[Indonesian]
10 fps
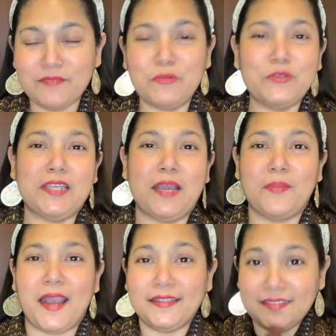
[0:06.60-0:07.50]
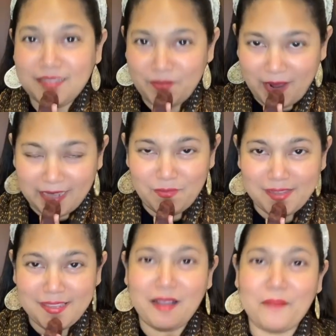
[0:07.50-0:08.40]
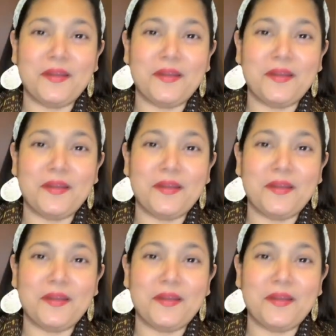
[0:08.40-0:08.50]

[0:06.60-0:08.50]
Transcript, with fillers: mengucapkan terima kasih banyak kepada